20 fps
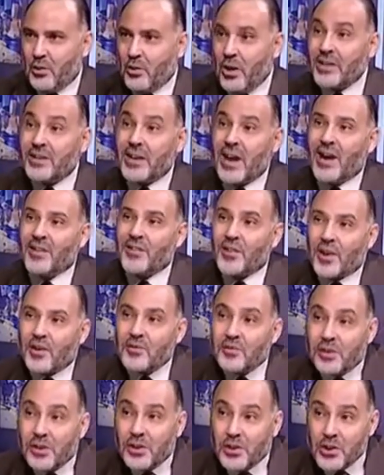دلوقتي انا
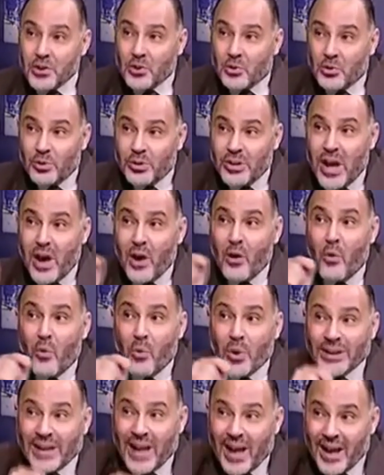رافض ان يكون ده
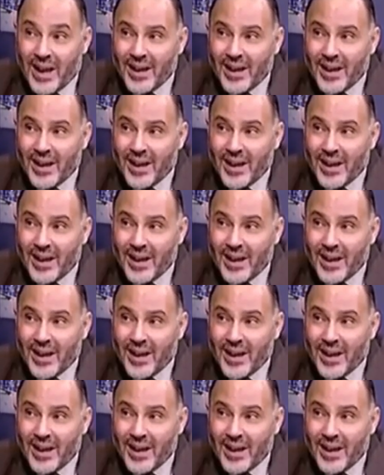هو ده